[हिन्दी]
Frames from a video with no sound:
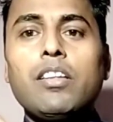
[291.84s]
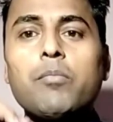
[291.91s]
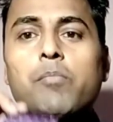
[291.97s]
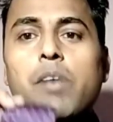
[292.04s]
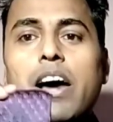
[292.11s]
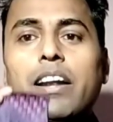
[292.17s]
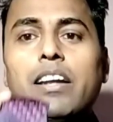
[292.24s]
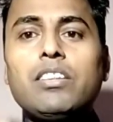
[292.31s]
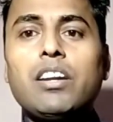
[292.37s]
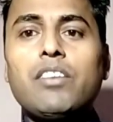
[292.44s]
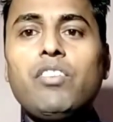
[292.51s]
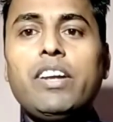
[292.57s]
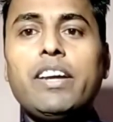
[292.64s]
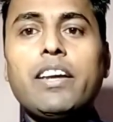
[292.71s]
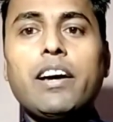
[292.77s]
बाहर की
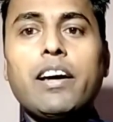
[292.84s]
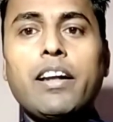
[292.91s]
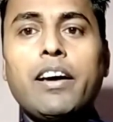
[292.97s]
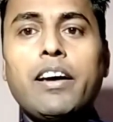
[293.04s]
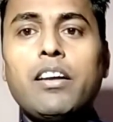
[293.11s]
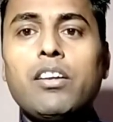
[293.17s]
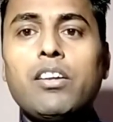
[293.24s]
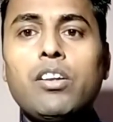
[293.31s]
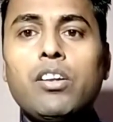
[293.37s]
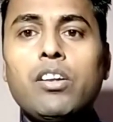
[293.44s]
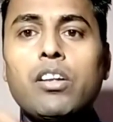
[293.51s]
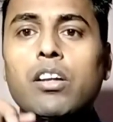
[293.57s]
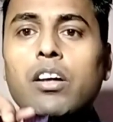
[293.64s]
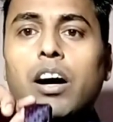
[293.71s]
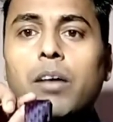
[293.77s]
तरफ लेके आना है
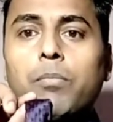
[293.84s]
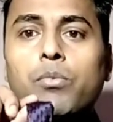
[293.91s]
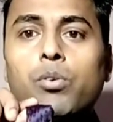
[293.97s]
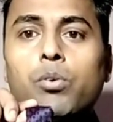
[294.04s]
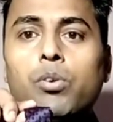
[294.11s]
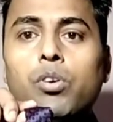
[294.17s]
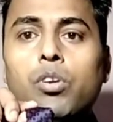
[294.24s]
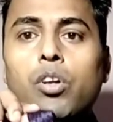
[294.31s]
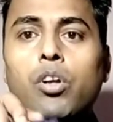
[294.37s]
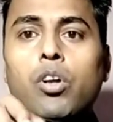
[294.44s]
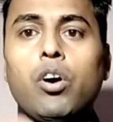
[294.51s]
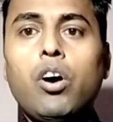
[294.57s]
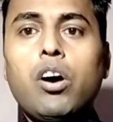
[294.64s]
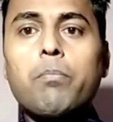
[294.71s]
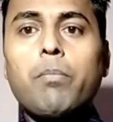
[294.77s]
आपको
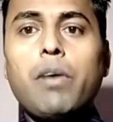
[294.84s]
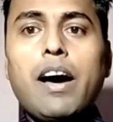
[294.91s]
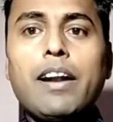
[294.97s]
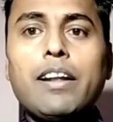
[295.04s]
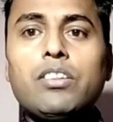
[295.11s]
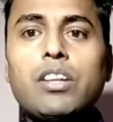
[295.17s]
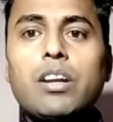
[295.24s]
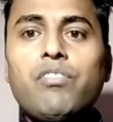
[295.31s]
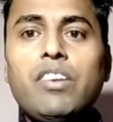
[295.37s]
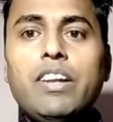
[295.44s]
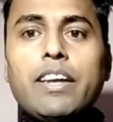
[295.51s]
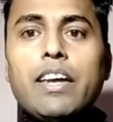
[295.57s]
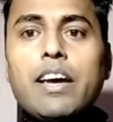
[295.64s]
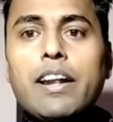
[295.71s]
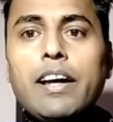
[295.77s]
और बाहर की तरफ
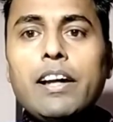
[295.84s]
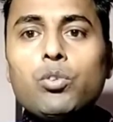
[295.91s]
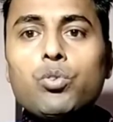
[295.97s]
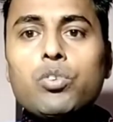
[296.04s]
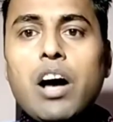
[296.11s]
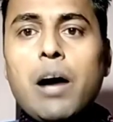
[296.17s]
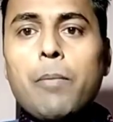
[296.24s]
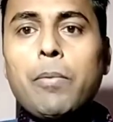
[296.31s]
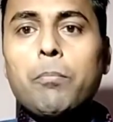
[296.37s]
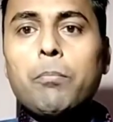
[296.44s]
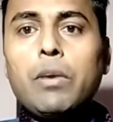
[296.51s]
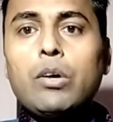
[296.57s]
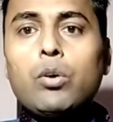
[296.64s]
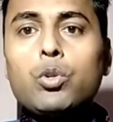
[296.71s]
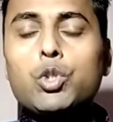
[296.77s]
लेके आना है तो यहां पर
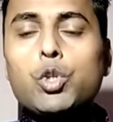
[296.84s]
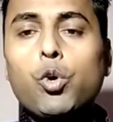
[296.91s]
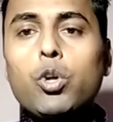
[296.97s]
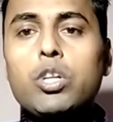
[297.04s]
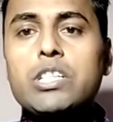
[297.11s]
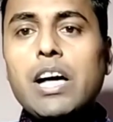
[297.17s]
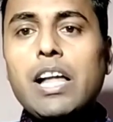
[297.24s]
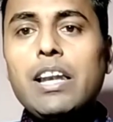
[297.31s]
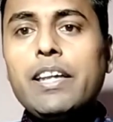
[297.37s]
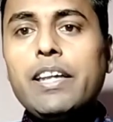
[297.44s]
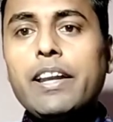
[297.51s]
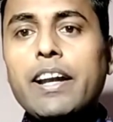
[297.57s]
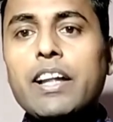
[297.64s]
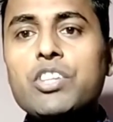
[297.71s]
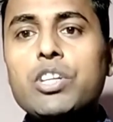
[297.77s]
बिल्कुल झोल झाल
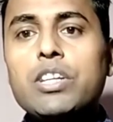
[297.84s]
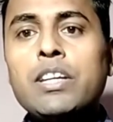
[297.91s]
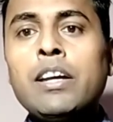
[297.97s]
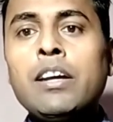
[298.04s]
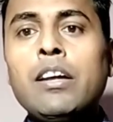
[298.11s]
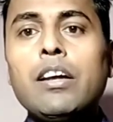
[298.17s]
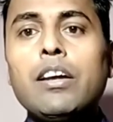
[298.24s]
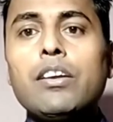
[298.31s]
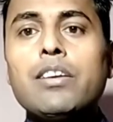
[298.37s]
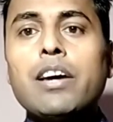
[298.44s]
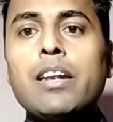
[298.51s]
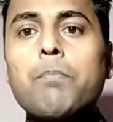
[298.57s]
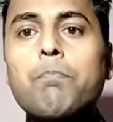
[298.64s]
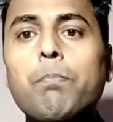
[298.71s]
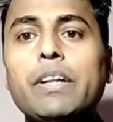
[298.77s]
नहीं रहना चाहिए
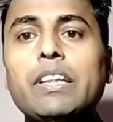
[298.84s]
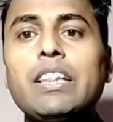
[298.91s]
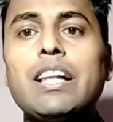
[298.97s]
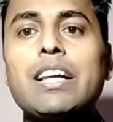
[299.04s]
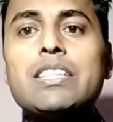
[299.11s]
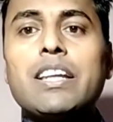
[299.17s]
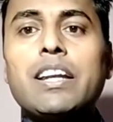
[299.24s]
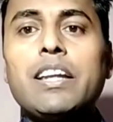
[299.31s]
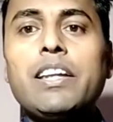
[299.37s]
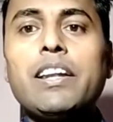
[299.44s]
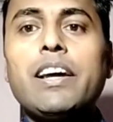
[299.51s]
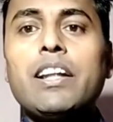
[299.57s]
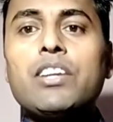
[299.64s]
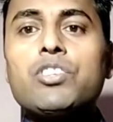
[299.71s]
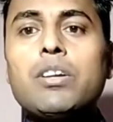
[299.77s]
यानी पतला सा नहीं
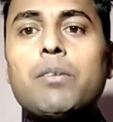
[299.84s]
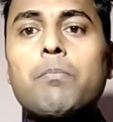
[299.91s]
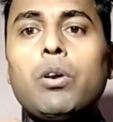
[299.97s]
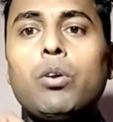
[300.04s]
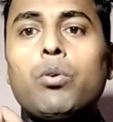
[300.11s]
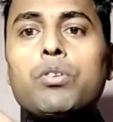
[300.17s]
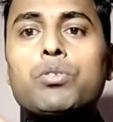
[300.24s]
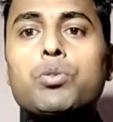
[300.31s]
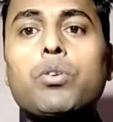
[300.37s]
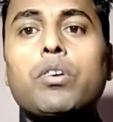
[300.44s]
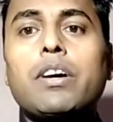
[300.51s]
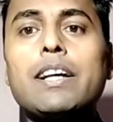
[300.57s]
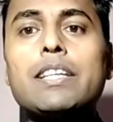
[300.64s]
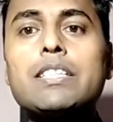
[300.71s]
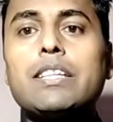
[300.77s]
रहना चाहिए बिल्कुल इसको
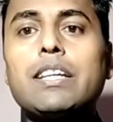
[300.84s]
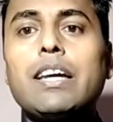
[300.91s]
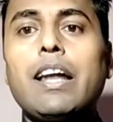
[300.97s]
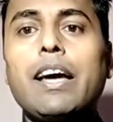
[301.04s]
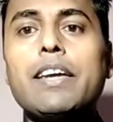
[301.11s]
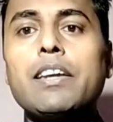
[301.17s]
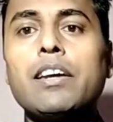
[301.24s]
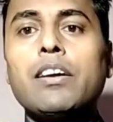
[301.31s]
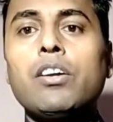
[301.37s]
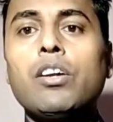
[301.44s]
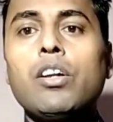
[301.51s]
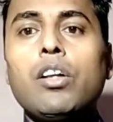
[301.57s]
कस के लाइए